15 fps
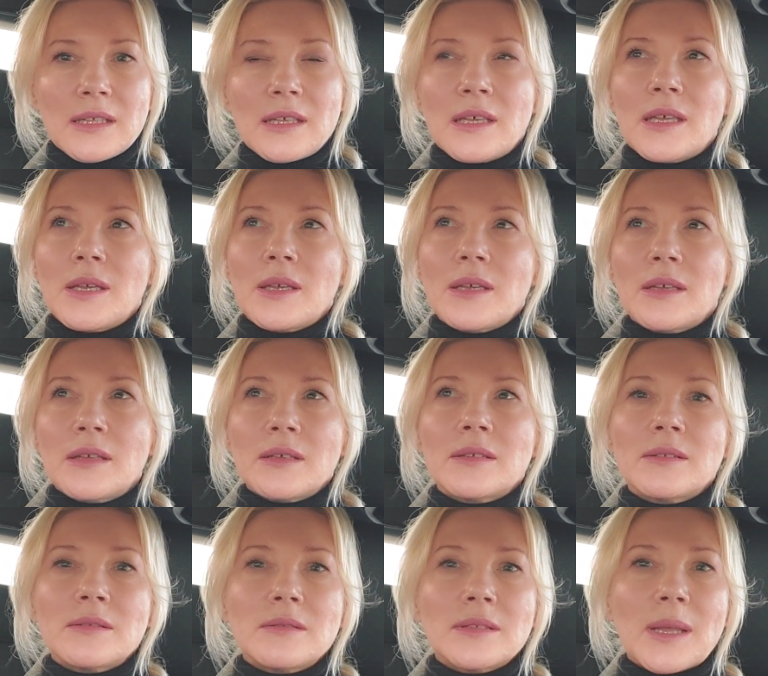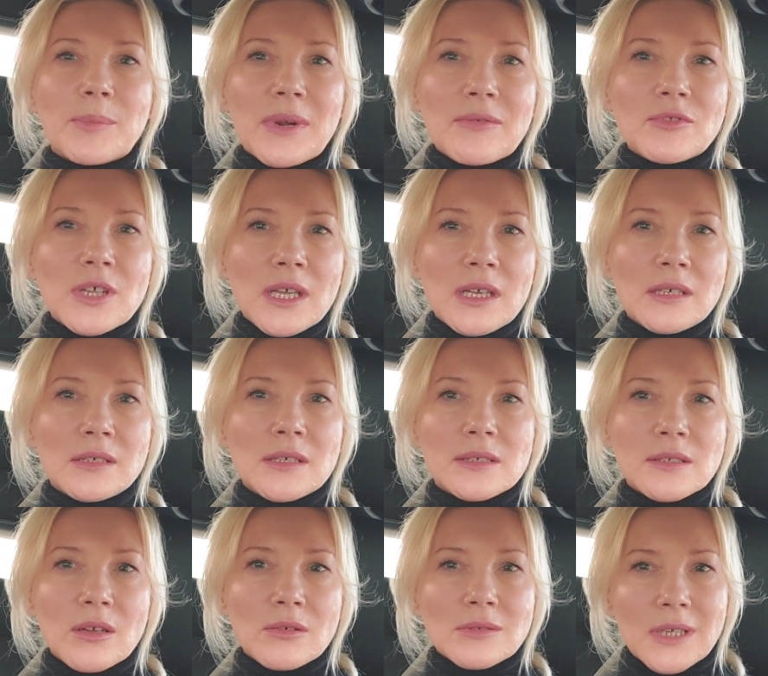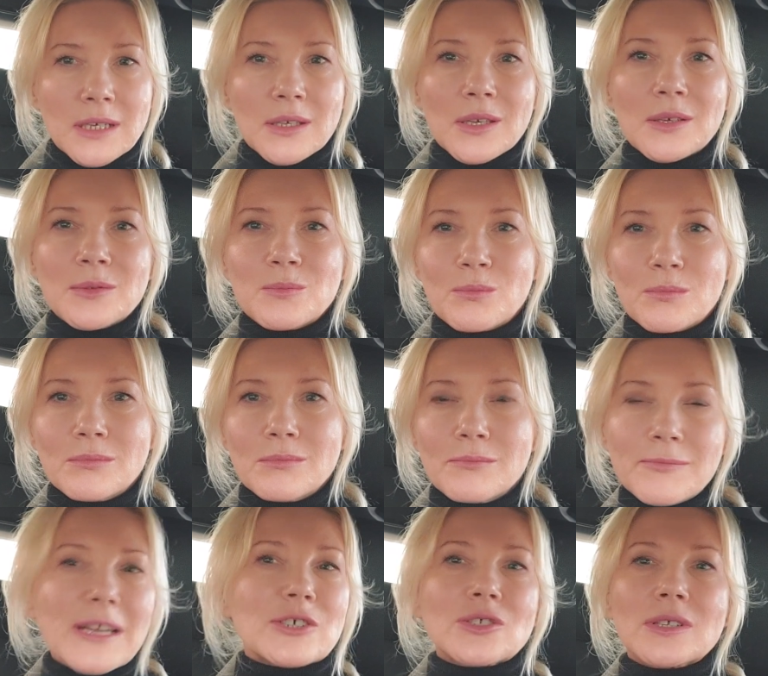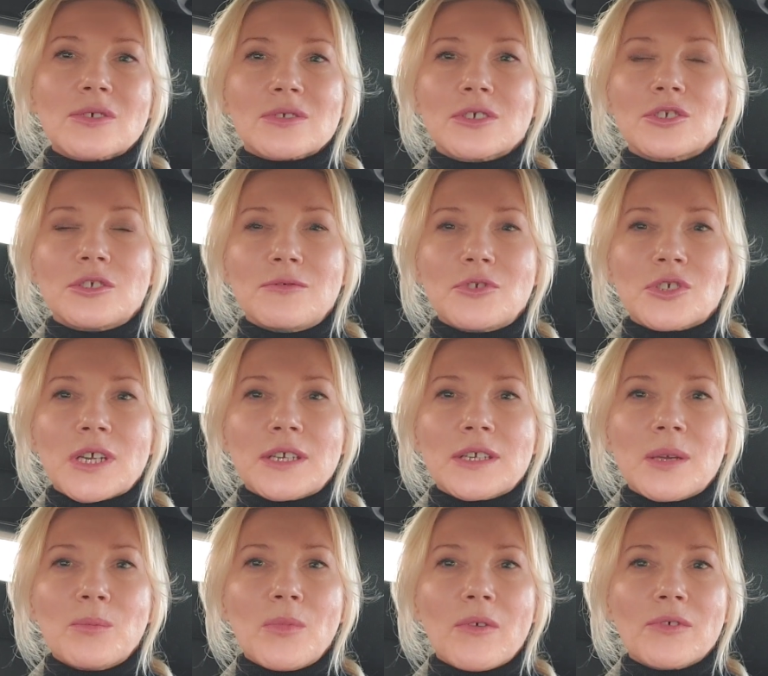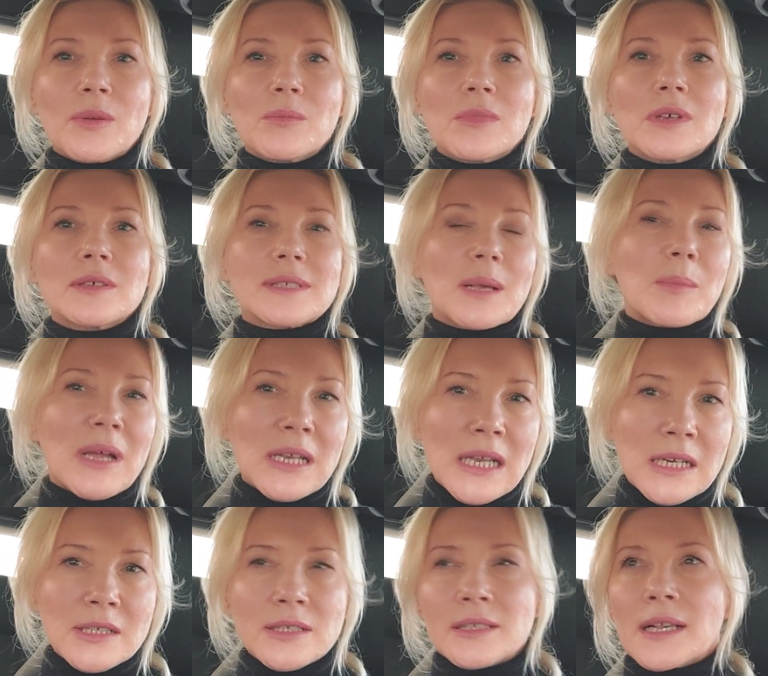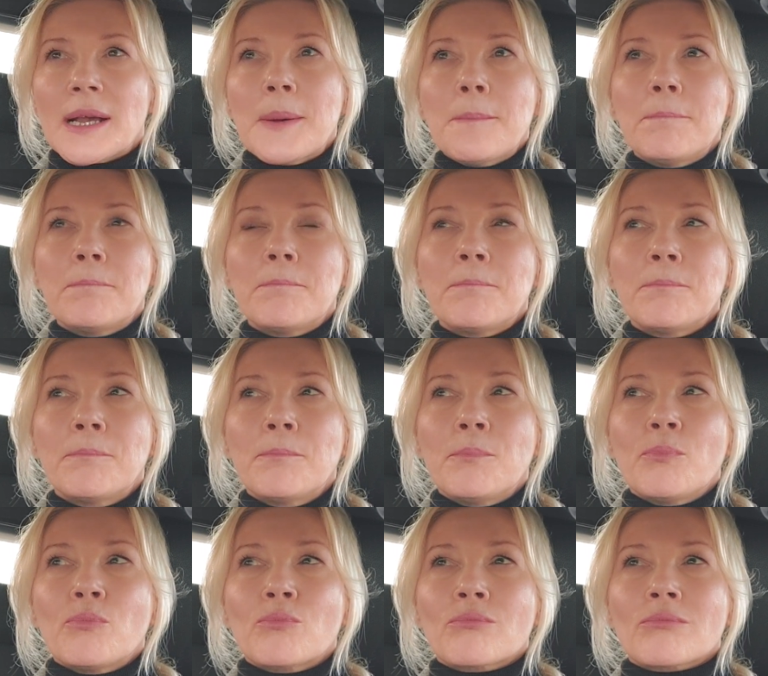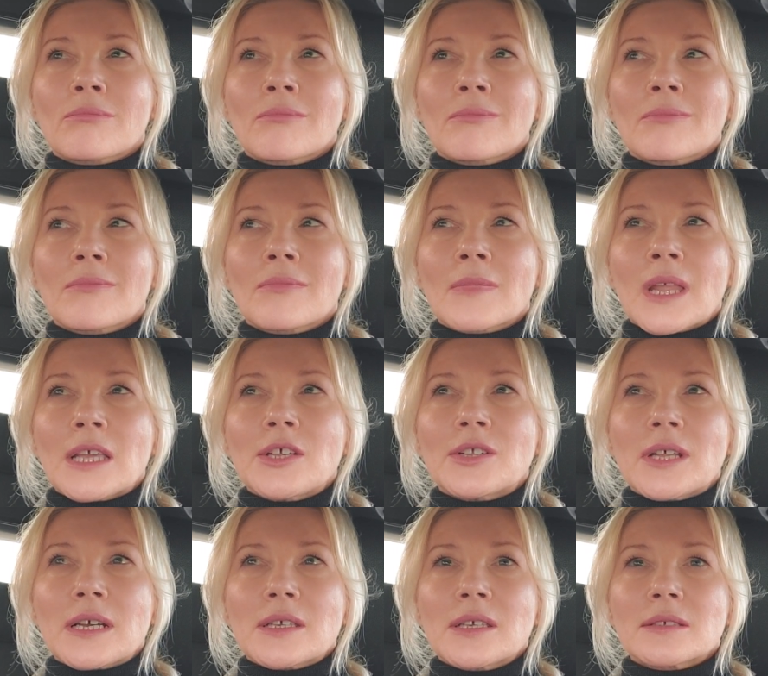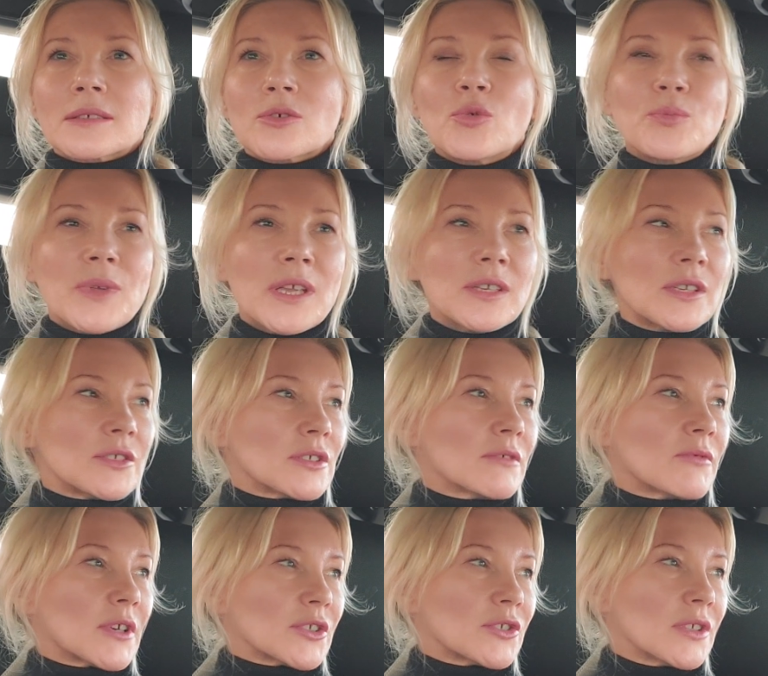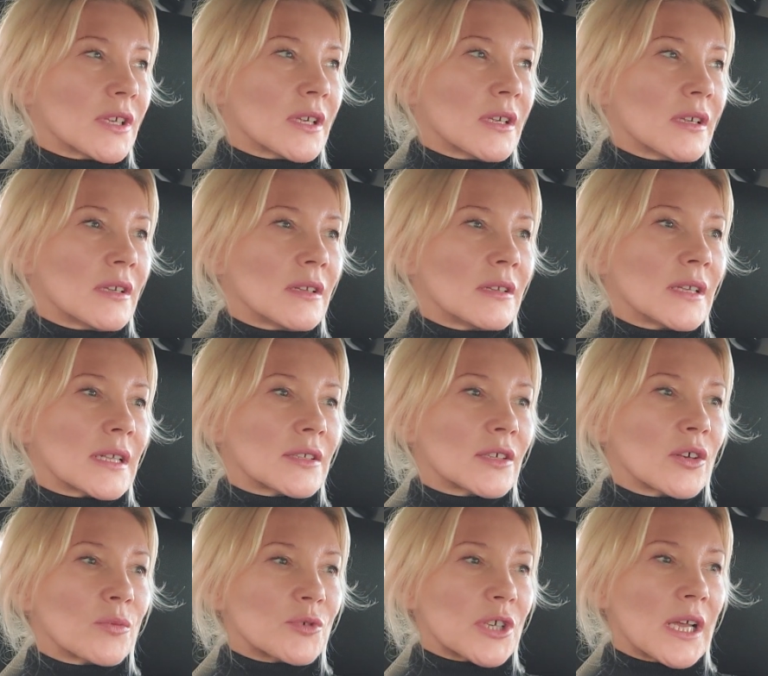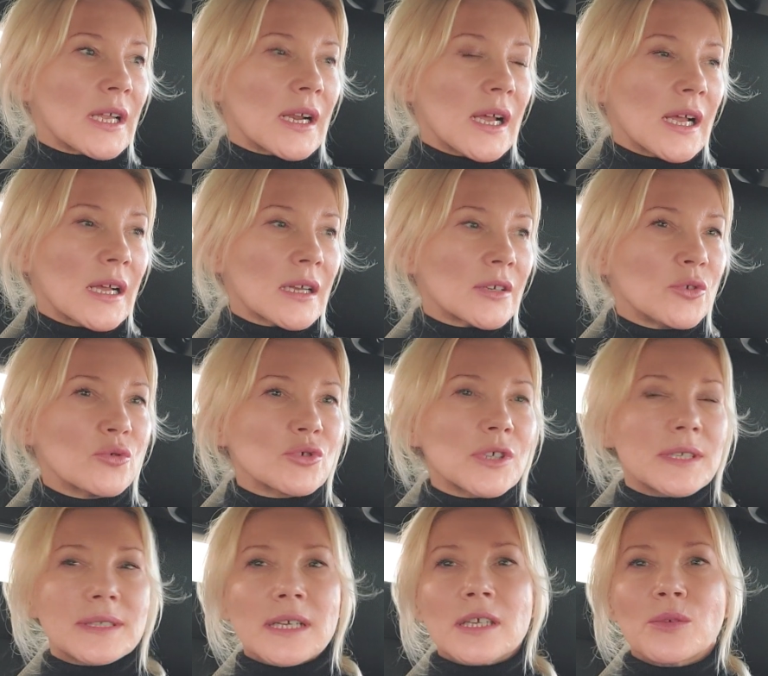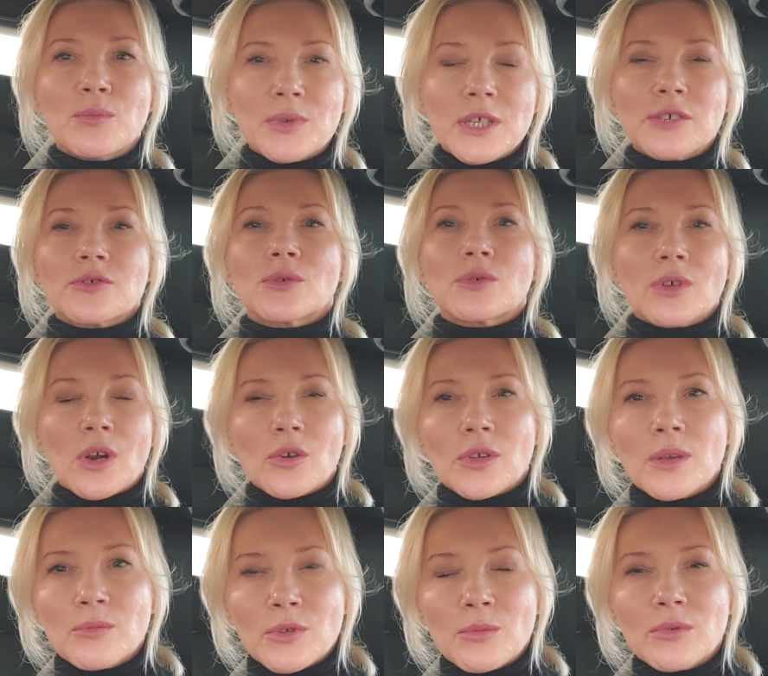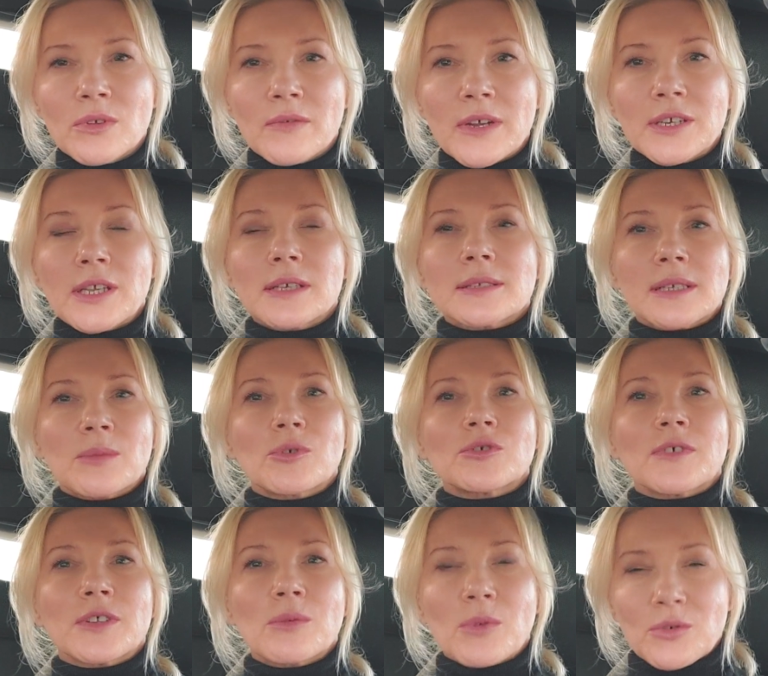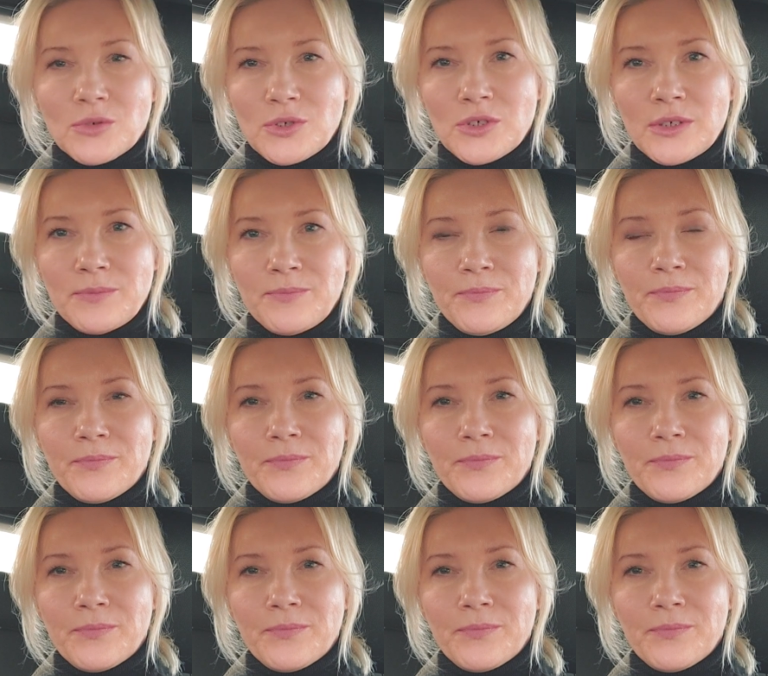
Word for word: Yy, naprawdę jest to takie ważne dosyć ćwiczenie, bowiem sama analiza yy, i takie skupienie się właśnie yy, na tych obszarach już jest takim pierwszym krokiem do budowania samoświadomości